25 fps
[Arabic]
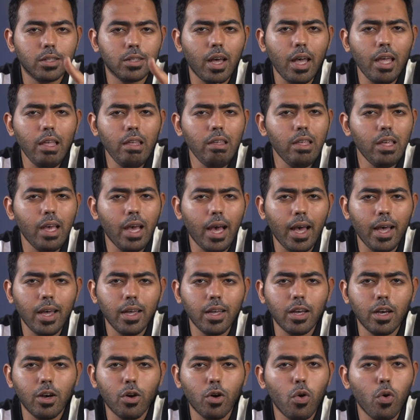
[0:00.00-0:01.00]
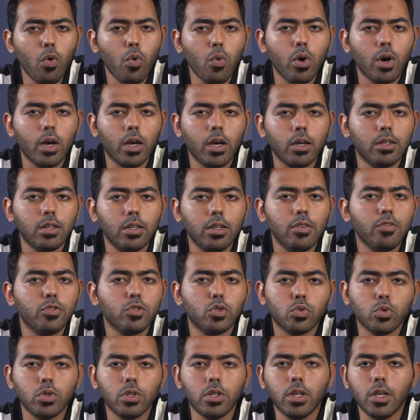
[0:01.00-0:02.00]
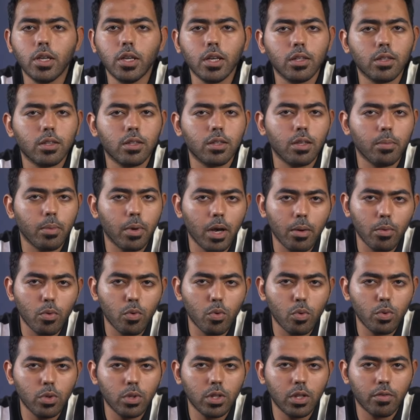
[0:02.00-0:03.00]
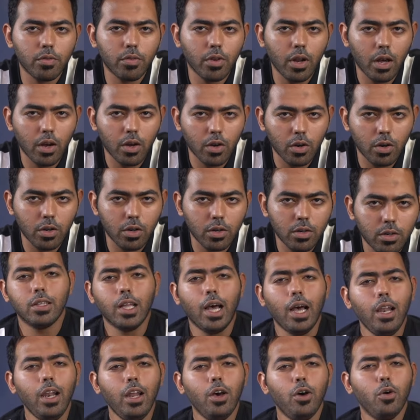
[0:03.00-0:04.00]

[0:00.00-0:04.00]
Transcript: اي حاجه هو نفسه ان هي تبقى موجوده في العقار تعال